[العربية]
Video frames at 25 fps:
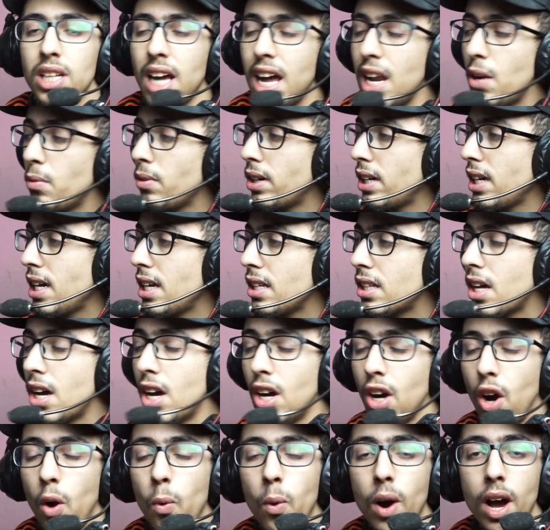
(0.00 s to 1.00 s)
الحل الوحيد
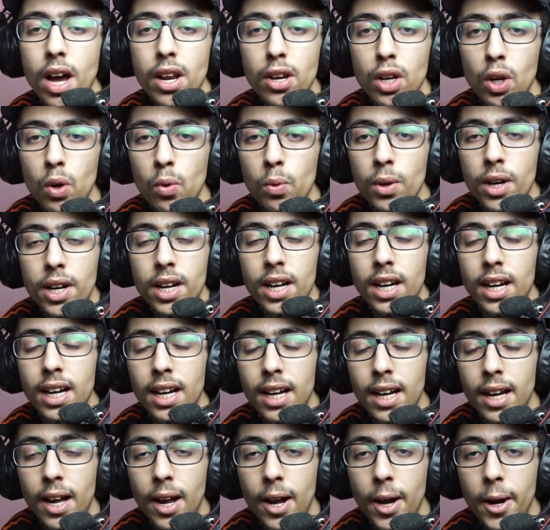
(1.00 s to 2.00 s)
هو انه
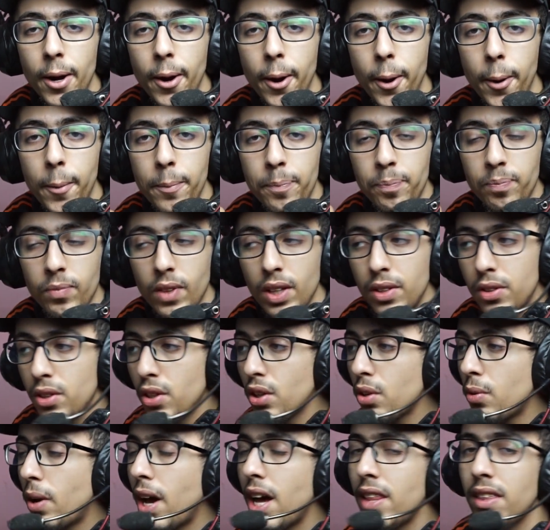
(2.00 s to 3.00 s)
آه
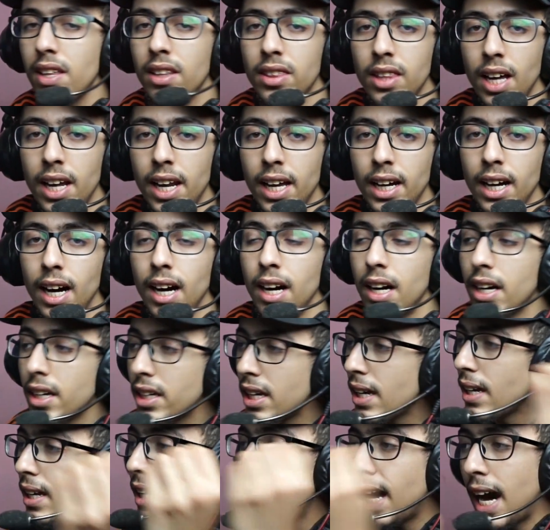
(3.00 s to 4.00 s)
نديروا هذه الطريقه
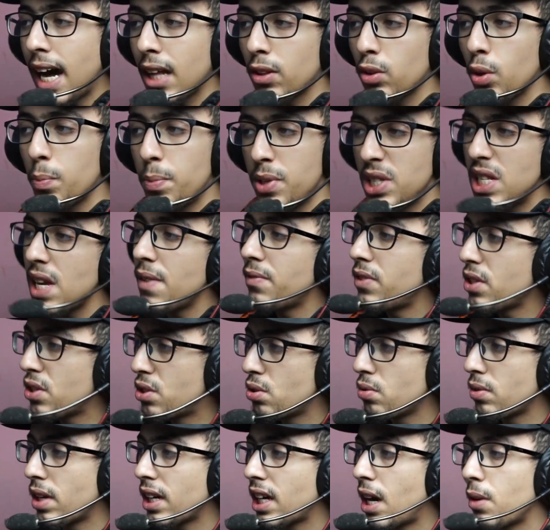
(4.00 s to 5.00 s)
كاين اللي حطوا بزاف ديال
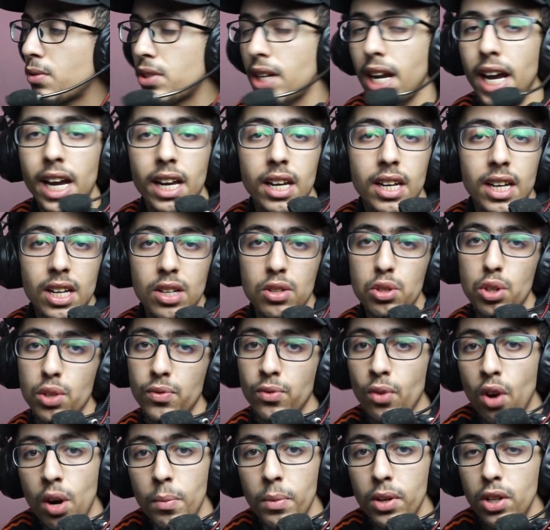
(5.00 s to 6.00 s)
الزونه خاوتي راحين
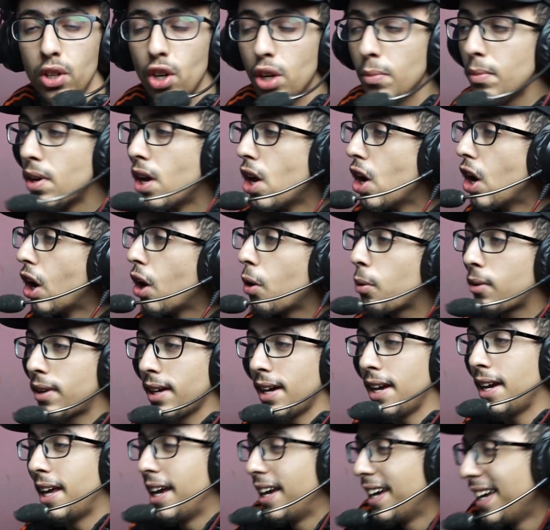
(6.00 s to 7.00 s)
نشوفوهم اليوم
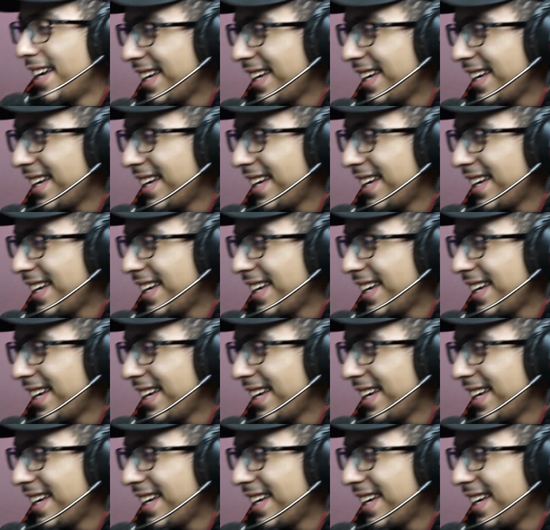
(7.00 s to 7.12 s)
اوكي